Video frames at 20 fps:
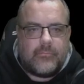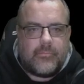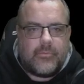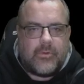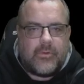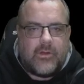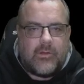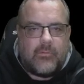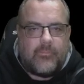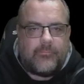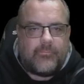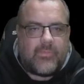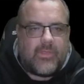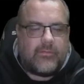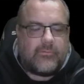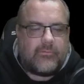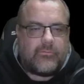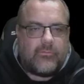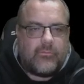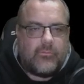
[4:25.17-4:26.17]
Genau.
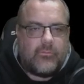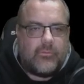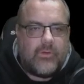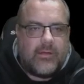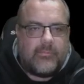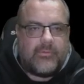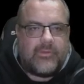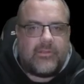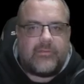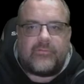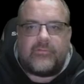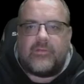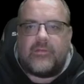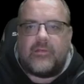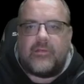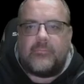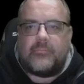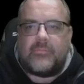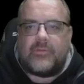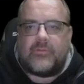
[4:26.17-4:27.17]
Also so habe ich jetzt hier
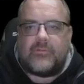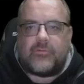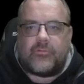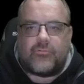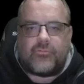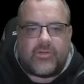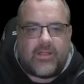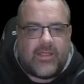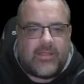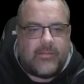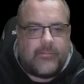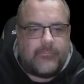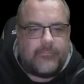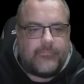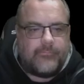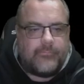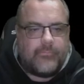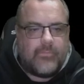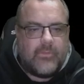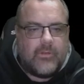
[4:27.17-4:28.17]
eben diese Strecken,
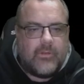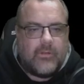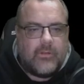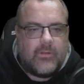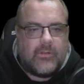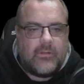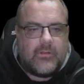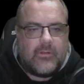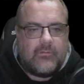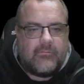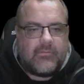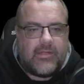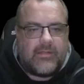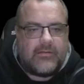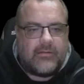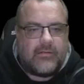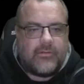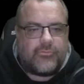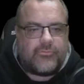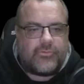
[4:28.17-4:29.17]
hier
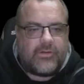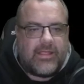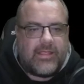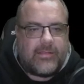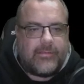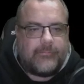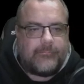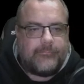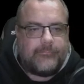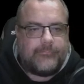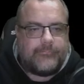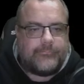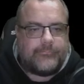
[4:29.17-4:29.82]
weitere Strecken,